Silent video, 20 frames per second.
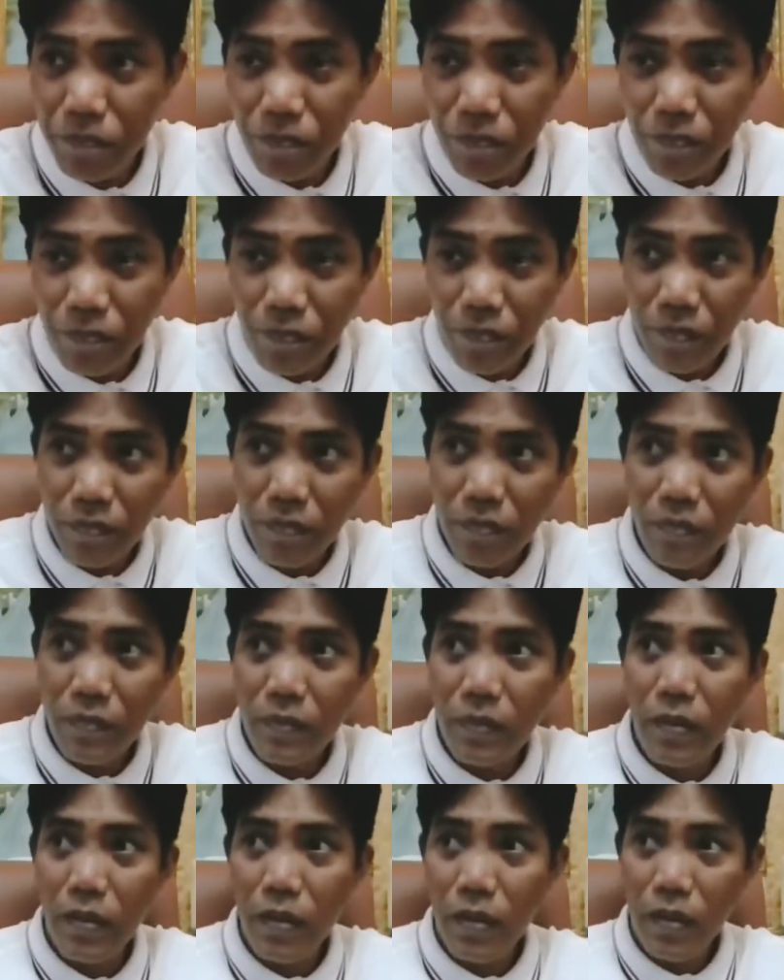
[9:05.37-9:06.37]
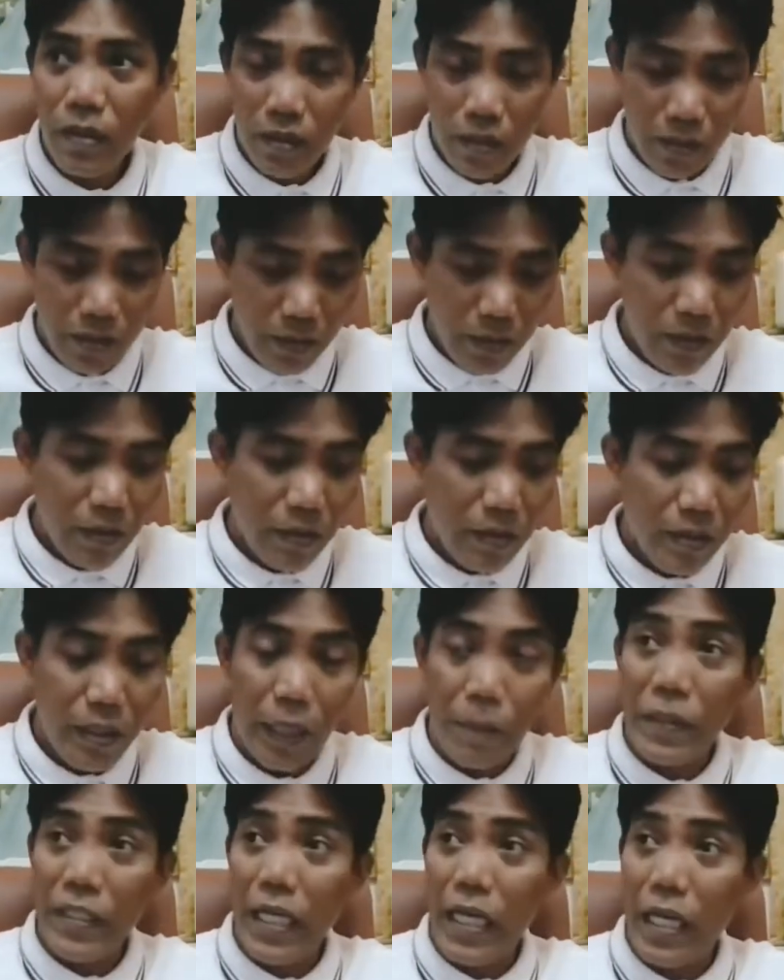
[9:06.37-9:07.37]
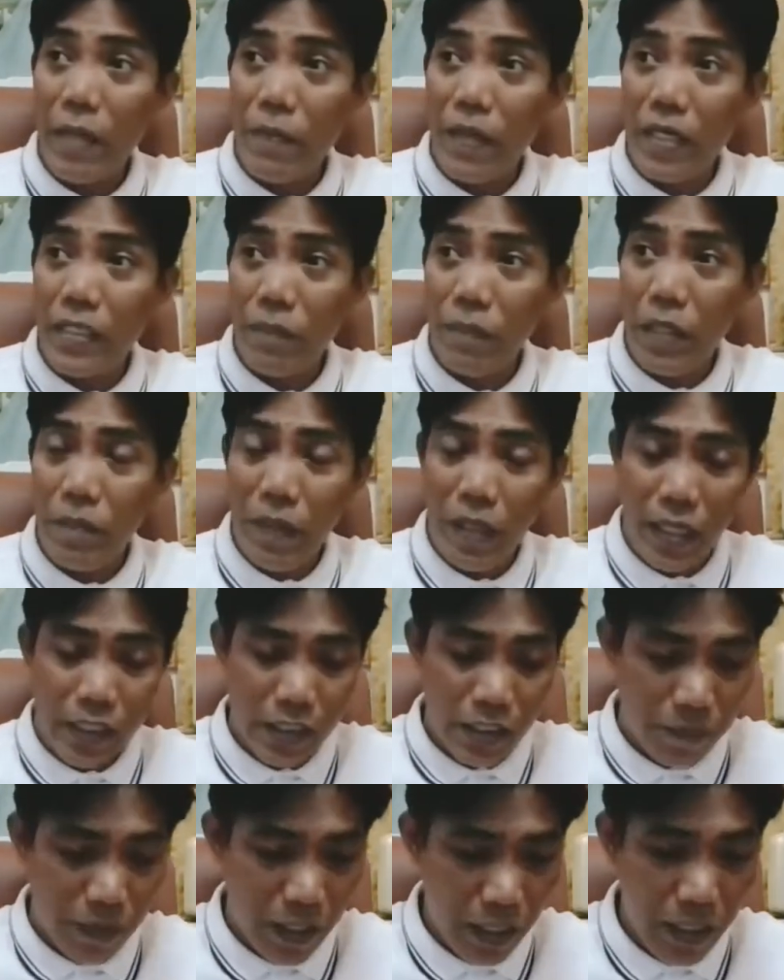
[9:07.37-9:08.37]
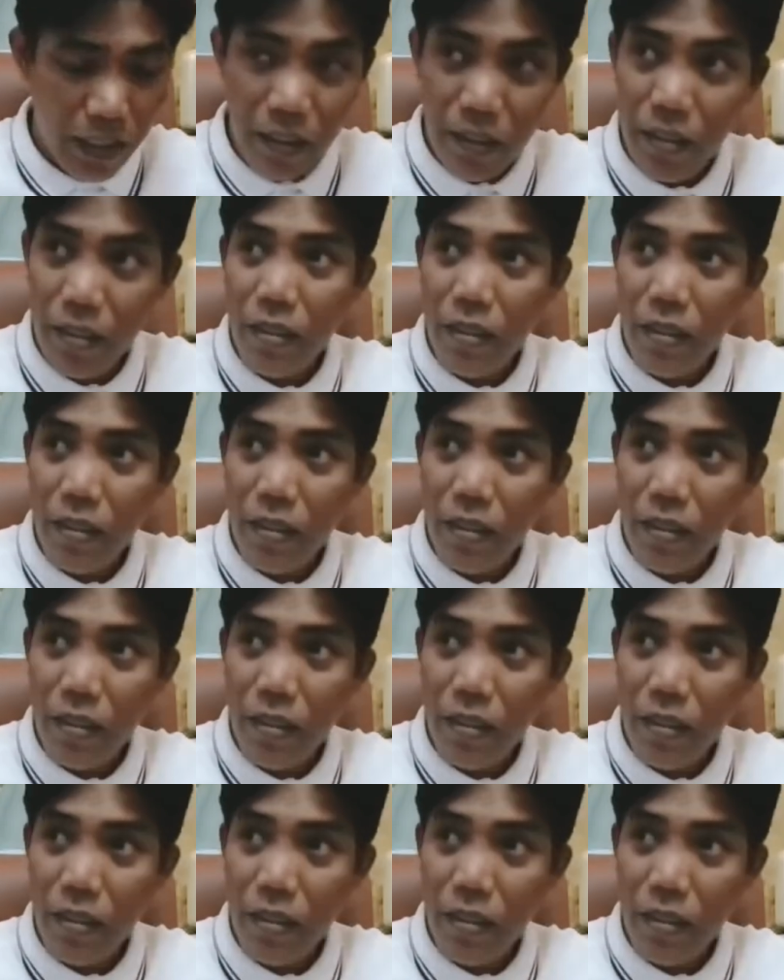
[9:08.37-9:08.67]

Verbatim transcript: Nagpadala ng pera dito. Nagpadala ng pera sa Pilipinas, pa?